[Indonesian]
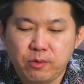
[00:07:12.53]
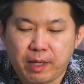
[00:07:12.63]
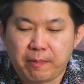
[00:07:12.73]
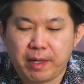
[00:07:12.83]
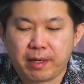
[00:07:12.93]

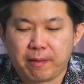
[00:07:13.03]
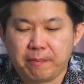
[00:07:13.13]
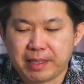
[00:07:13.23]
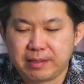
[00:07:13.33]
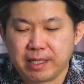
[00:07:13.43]
UMR
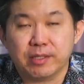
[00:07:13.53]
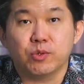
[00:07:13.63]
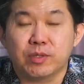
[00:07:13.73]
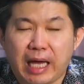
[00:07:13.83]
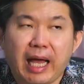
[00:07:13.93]
4,5
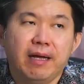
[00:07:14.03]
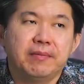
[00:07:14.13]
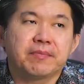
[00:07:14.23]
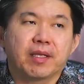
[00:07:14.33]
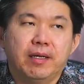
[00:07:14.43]
juta.
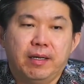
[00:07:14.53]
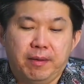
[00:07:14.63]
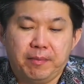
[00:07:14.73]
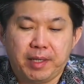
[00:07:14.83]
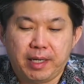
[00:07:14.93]

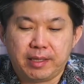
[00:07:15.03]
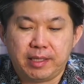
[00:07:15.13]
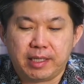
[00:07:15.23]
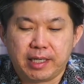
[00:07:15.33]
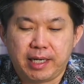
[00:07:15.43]

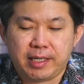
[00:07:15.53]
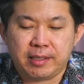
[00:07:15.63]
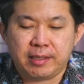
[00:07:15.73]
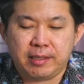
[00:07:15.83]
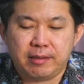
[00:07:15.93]
Berarti
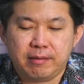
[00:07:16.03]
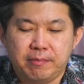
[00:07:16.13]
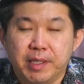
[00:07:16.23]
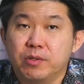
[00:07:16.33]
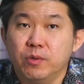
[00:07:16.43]
kan
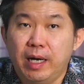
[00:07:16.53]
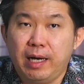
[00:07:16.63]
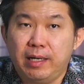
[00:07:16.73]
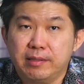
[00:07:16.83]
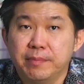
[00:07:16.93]

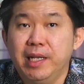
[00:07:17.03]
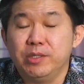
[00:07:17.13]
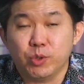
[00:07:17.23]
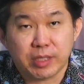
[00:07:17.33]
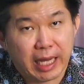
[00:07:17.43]
berdua 9
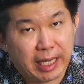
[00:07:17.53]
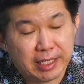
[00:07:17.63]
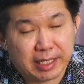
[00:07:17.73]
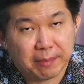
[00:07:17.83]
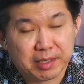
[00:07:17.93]
juta
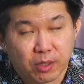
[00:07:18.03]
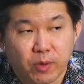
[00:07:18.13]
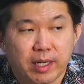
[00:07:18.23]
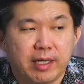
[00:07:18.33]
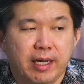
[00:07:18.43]
income
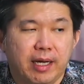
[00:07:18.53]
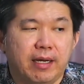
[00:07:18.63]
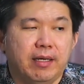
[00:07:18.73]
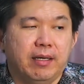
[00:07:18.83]
sekeluarga.